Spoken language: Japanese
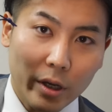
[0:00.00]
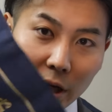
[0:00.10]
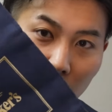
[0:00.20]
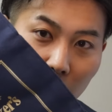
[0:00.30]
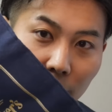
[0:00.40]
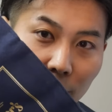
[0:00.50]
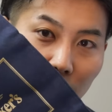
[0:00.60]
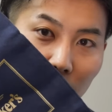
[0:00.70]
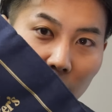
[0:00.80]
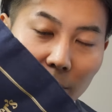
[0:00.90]
えー、
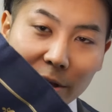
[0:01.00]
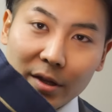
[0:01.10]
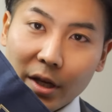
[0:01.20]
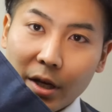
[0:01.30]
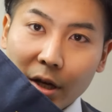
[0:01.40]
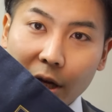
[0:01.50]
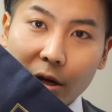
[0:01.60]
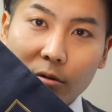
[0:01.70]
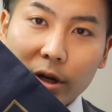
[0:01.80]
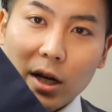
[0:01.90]
袋になってますね。
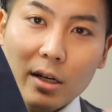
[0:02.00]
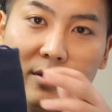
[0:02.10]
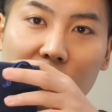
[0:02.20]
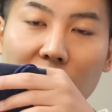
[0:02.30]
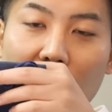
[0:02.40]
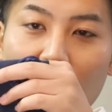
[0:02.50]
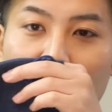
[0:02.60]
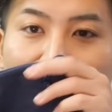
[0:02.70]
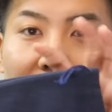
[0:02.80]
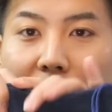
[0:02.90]
えー、これが靴が、
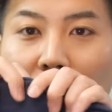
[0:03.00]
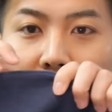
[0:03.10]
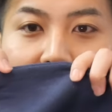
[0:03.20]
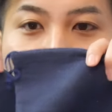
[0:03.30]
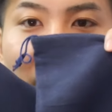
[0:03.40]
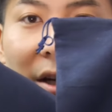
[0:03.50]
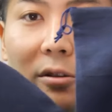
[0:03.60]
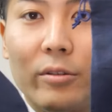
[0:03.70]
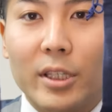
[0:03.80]
えー、片方ずつ入るよう